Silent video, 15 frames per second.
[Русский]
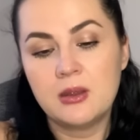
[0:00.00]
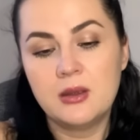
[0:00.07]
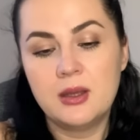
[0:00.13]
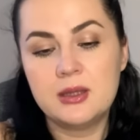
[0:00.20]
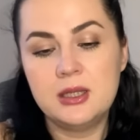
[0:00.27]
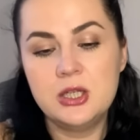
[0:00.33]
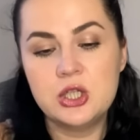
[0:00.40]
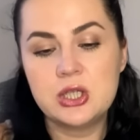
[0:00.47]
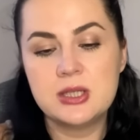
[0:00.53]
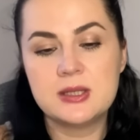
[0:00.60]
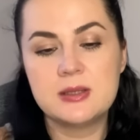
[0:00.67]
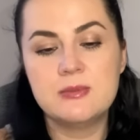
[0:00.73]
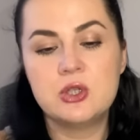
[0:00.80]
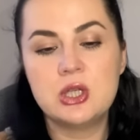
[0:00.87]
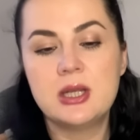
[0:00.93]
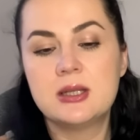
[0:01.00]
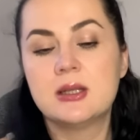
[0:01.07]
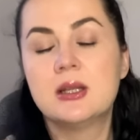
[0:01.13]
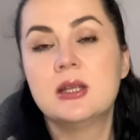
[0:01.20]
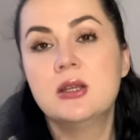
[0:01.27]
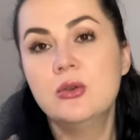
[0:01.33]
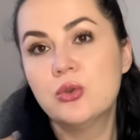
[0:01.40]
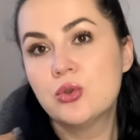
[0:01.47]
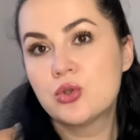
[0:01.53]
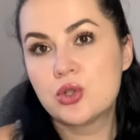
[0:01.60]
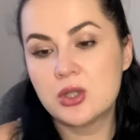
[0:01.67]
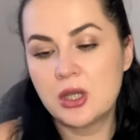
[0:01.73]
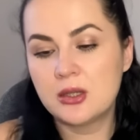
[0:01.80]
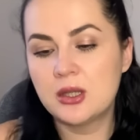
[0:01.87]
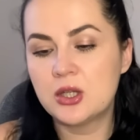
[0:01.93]
отлично и замечательно, для нее тоже
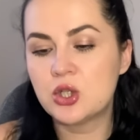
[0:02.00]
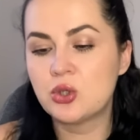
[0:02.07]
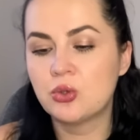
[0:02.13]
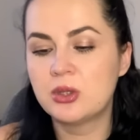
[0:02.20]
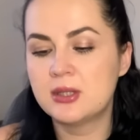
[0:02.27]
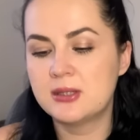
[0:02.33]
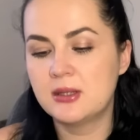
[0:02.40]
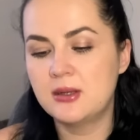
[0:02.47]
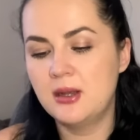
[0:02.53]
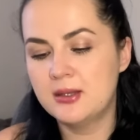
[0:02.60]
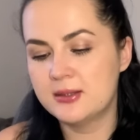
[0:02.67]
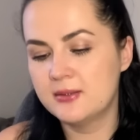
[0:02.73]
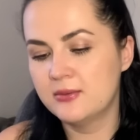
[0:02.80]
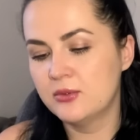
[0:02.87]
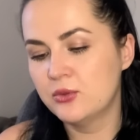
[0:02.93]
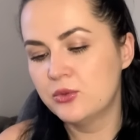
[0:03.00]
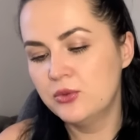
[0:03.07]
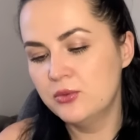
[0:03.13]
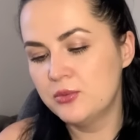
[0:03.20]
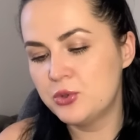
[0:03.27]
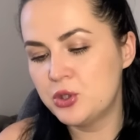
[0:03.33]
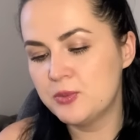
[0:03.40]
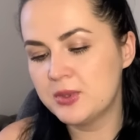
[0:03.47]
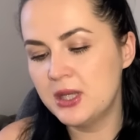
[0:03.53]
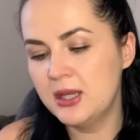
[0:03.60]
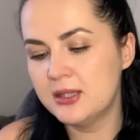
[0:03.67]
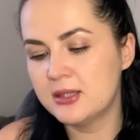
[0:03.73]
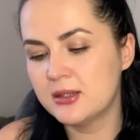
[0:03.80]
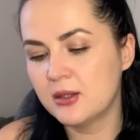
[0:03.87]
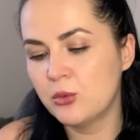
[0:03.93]
иногда что-то заказываю, ну, в общем,
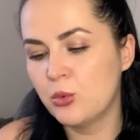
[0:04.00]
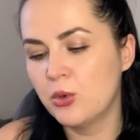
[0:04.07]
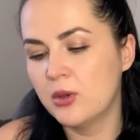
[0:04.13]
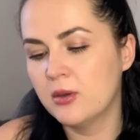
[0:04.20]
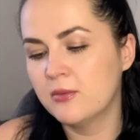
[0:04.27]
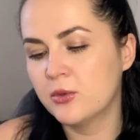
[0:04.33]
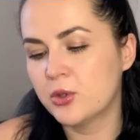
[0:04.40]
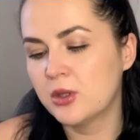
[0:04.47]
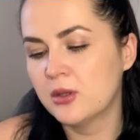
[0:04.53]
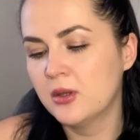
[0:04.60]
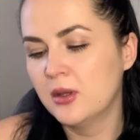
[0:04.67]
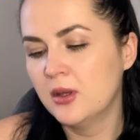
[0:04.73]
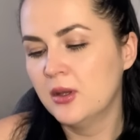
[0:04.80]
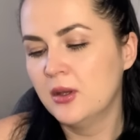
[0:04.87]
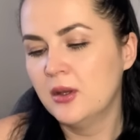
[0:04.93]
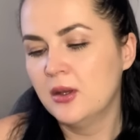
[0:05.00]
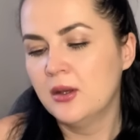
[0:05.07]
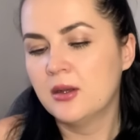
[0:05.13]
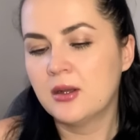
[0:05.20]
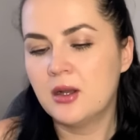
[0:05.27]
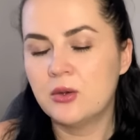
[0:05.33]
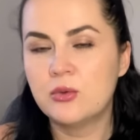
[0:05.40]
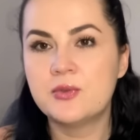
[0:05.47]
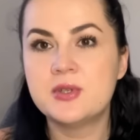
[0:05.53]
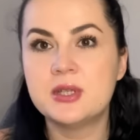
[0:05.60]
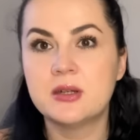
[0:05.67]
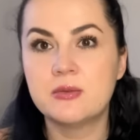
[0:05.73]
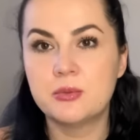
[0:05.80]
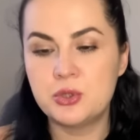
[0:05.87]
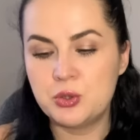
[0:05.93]
знаете, такое вот, как у
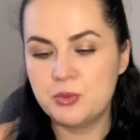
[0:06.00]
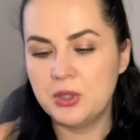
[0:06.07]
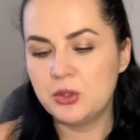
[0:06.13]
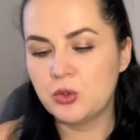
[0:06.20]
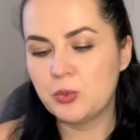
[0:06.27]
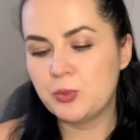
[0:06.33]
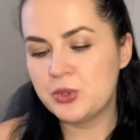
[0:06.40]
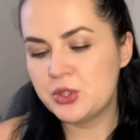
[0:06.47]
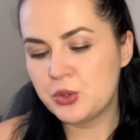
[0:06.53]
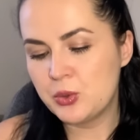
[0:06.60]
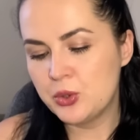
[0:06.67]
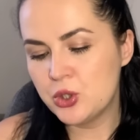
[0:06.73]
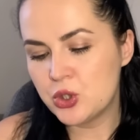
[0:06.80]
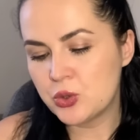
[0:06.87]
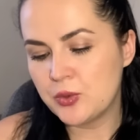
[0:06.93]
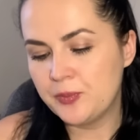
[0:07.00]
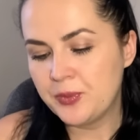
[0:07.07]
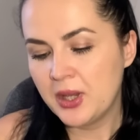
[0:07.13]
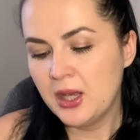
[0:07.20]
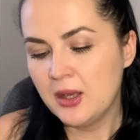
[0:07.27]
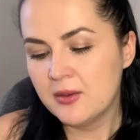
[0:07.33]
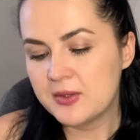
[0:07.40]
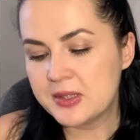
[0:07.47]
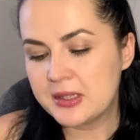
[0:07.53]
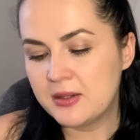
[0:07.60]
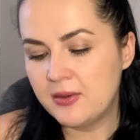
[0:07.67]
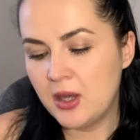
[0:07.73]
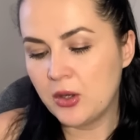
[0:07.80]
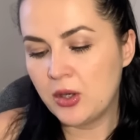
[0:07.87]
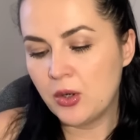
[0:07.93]
всех. В общем, я тут потихонечку
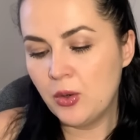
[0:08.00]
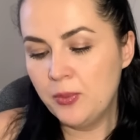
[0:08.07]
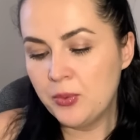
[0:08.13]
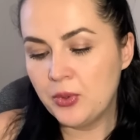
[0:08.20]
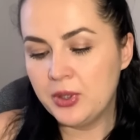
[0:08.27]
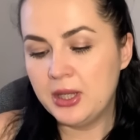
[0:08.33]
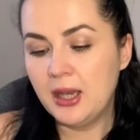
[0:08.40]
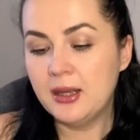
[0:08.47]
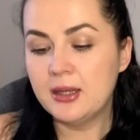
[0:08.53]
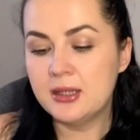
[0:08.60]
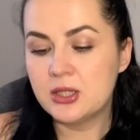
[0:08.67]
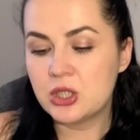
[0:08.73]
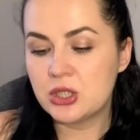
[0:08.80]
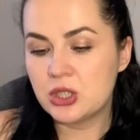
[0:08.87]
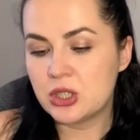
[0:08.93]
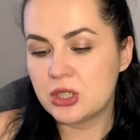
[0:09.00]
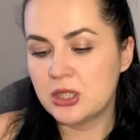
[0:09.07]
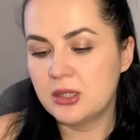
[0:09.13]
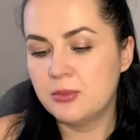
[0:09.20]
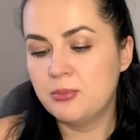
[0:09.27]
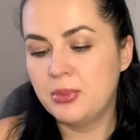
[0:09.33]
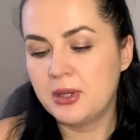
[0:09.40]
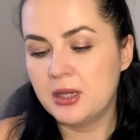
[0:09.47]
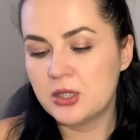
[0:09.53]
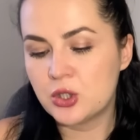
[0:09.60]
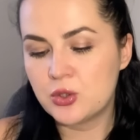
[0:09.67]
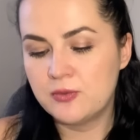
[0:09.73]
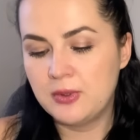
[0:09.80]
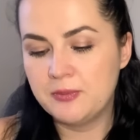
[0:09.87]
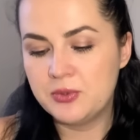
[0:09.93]
вскрываю коробку. Я, конечно же,
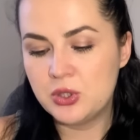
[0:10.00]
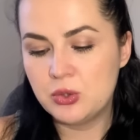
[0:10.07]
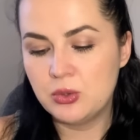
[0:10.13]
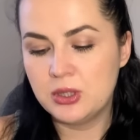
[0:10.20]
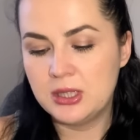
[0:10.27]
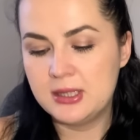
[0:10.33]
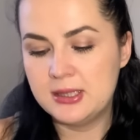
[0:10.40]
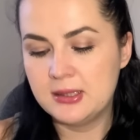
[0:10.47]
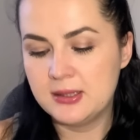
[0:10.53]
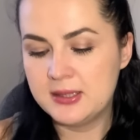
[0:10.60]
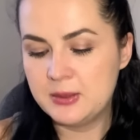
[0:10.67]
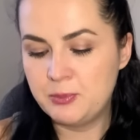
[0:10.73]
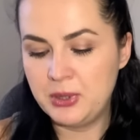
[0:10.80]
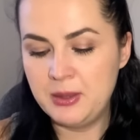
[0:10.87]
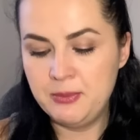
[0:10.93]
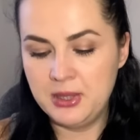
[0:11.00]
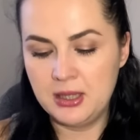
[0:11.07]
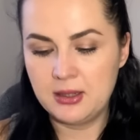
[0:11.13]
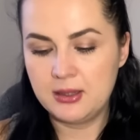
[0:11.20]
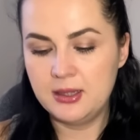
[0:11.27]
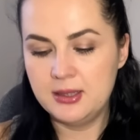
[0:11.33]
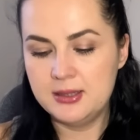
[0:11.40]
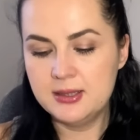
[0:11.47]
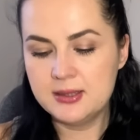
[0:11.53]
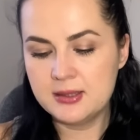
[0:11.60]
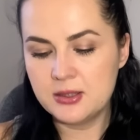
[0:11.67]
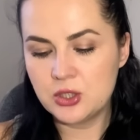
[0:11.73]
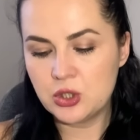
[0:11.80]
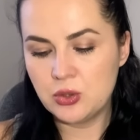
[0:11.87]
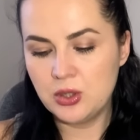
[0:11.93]
покажу вам все это дело с примеркой.
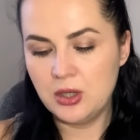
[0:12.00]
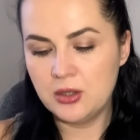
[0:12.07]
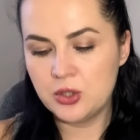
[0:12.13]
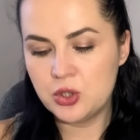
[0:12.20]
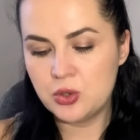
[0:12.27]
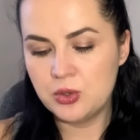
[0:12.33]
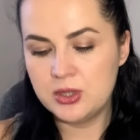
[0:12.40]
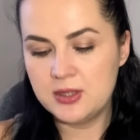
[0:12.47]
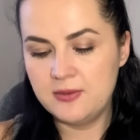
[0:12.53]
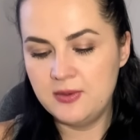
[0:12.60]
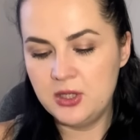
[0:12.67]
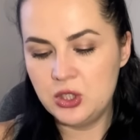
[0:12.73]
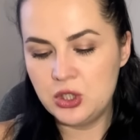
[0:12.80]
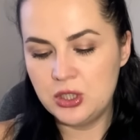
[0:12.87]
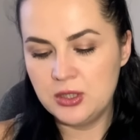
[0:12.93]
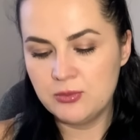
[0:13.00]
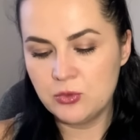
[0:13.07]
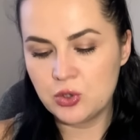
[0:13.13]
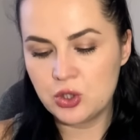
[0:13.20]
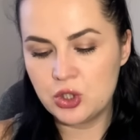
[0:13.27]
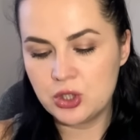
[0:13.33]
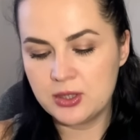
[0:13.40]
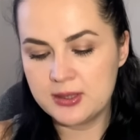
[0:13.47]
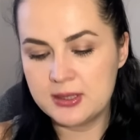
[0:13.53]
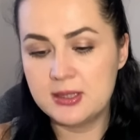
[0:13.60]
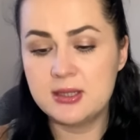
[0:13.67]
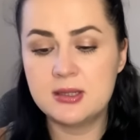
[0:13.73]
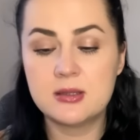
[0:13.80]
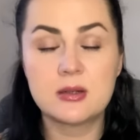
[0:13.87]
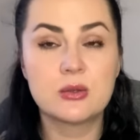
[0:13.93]
Единственное, что я хочу эти вещи немножечко
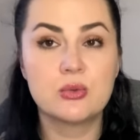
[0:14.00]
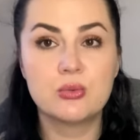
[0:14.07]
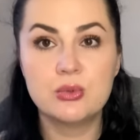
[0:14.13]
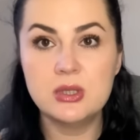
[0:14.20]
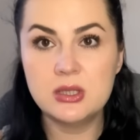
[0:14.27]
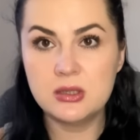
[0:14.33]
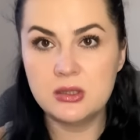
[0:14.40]
состернуть